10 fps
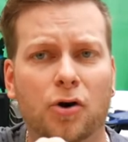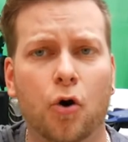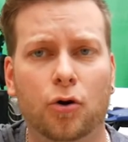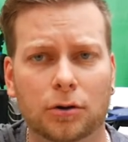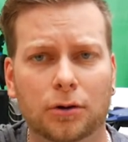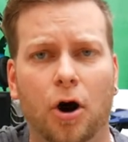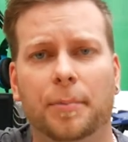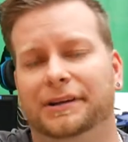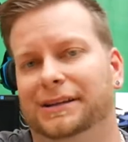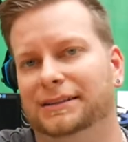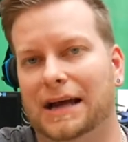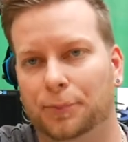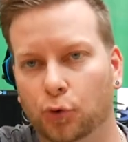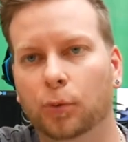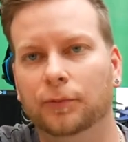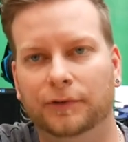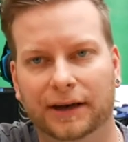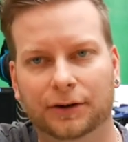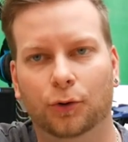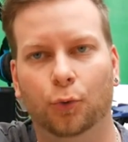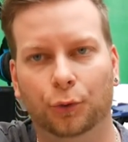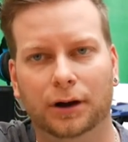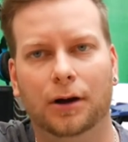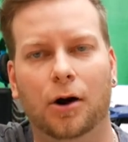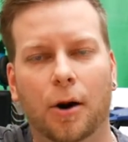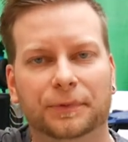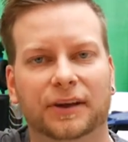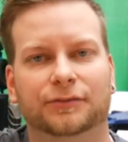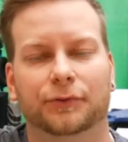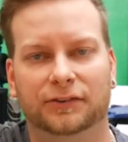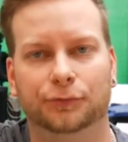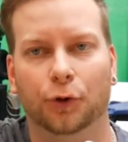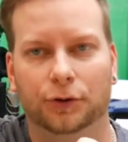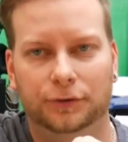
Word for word: gucken, ob ich gleich abgübeln werde oder ob das was wird.